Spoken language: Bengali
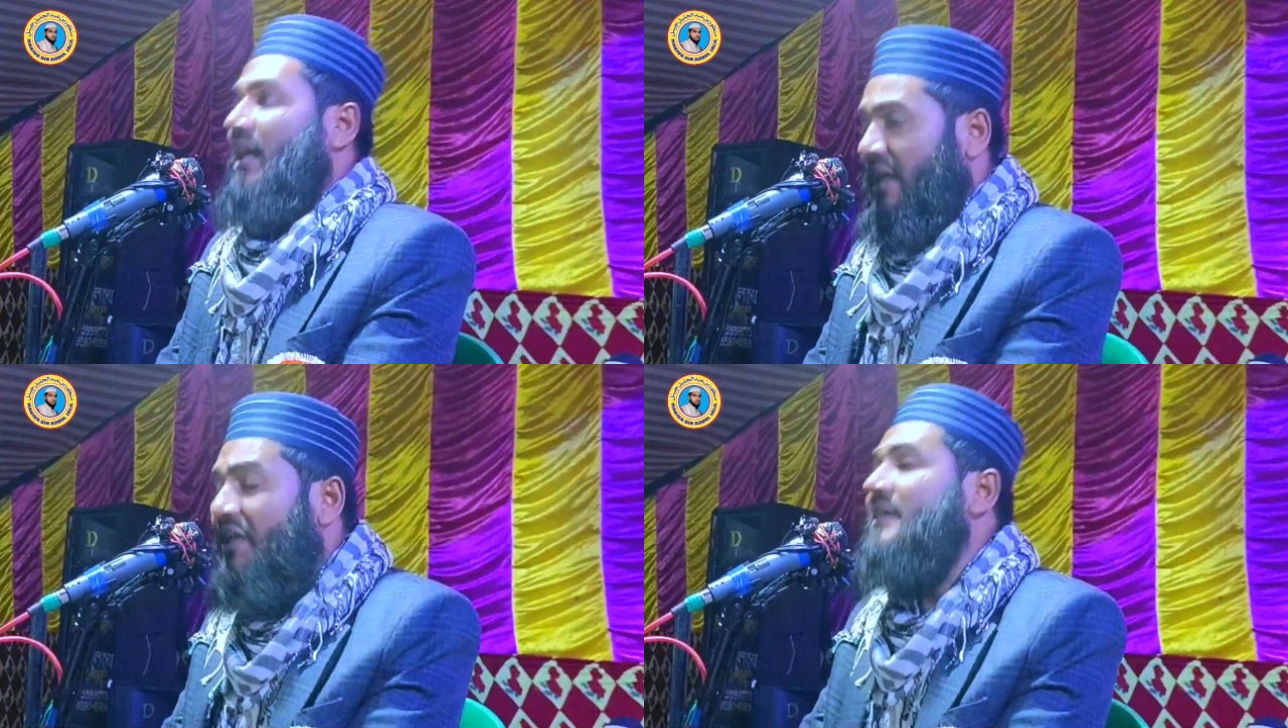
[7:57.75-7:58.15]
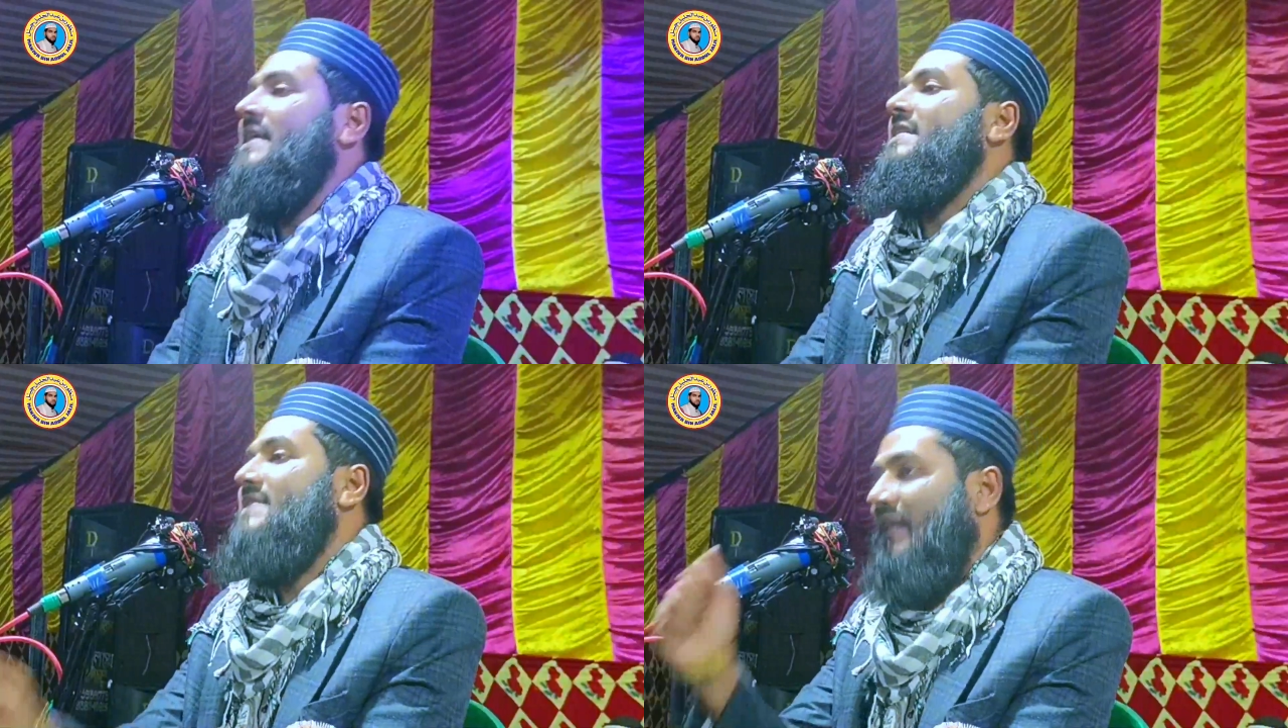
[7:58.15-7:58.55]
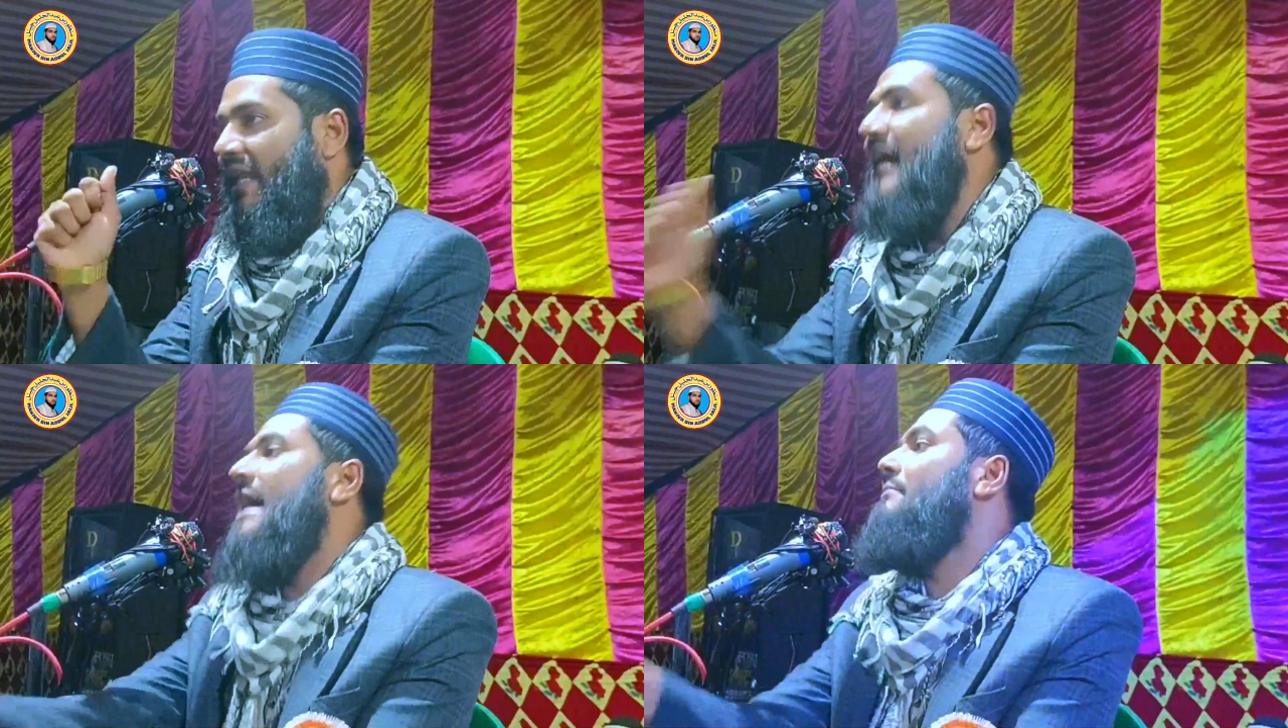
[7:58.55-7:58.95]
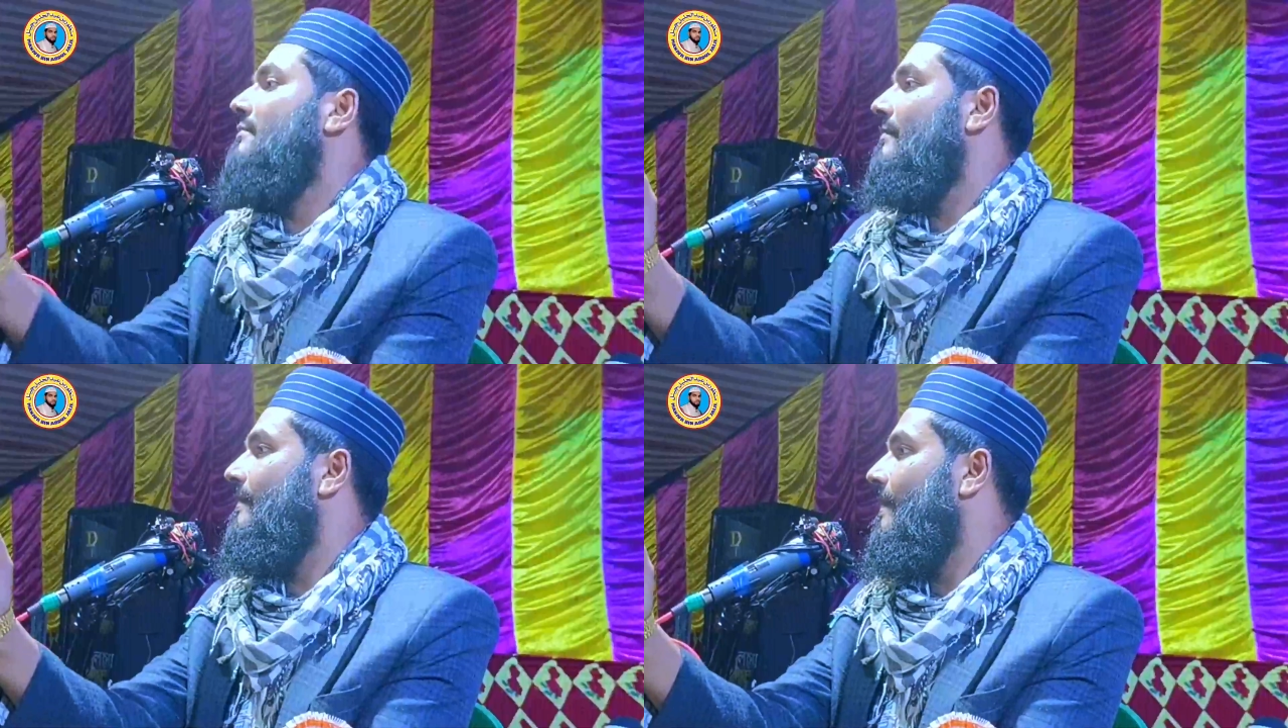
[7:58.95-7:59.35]
আলিহি সালাম
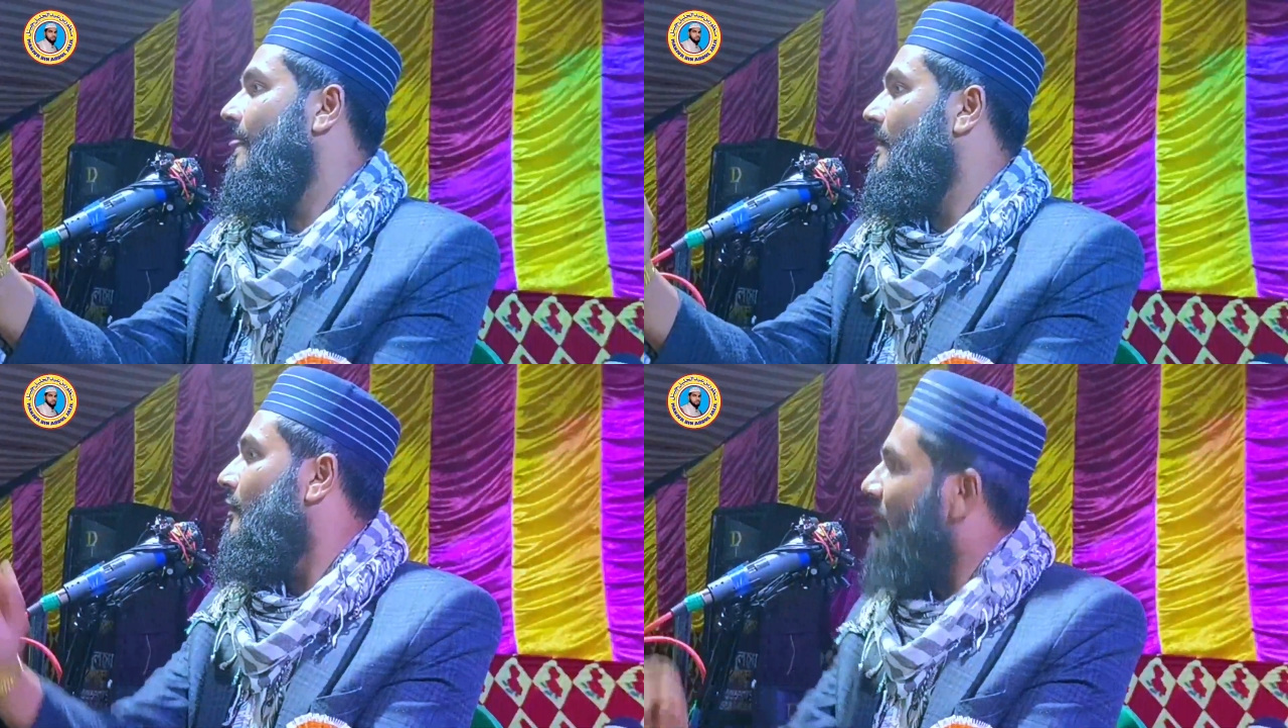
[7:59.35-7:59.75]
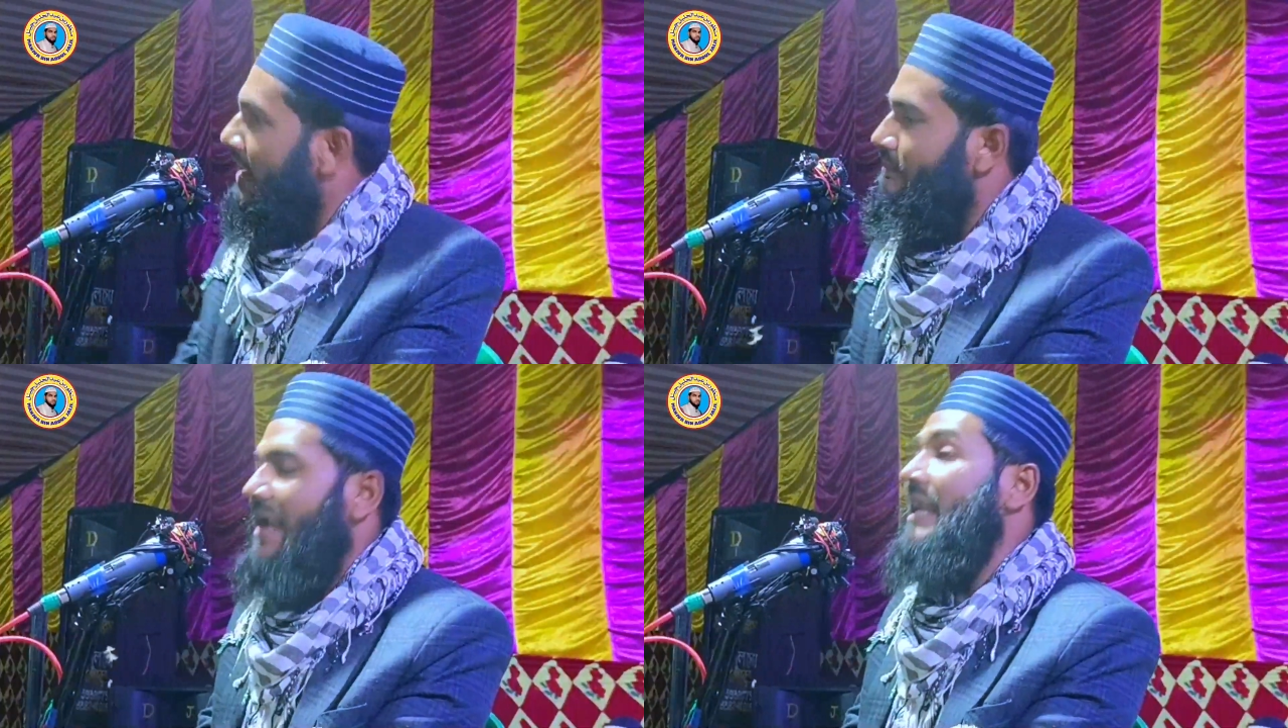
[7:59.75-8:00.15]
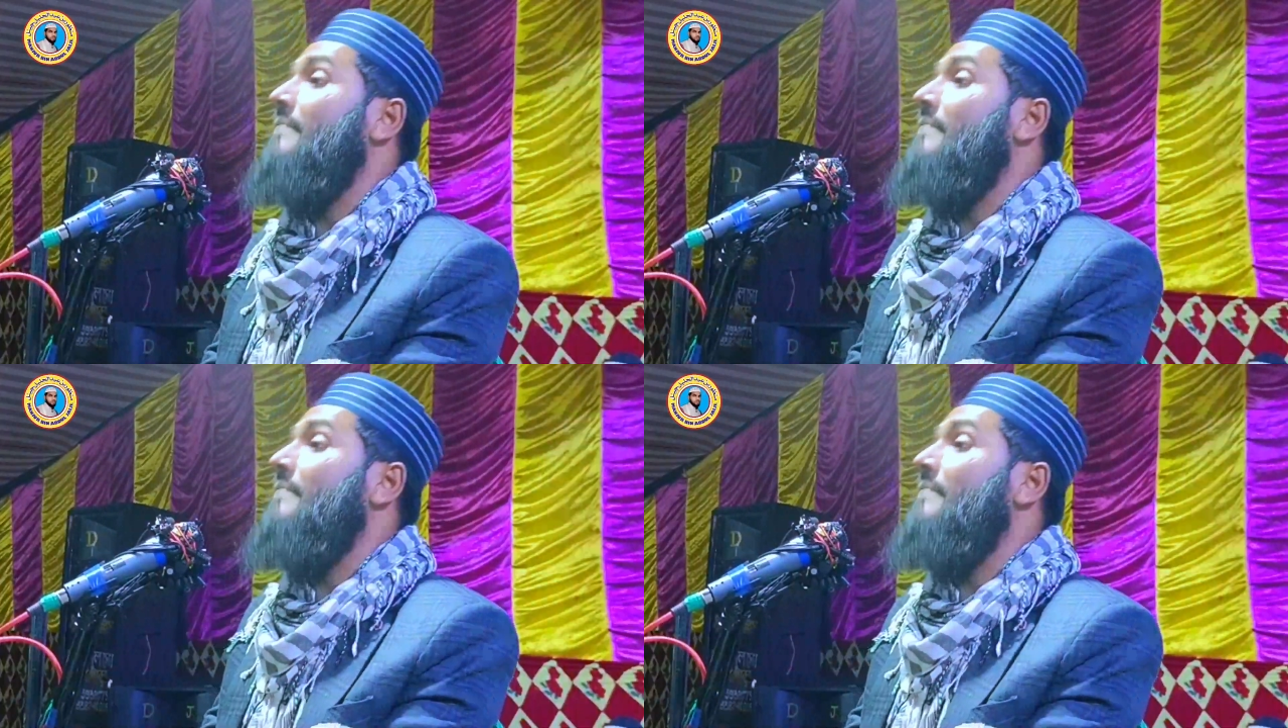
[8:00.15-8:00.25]
আব্বার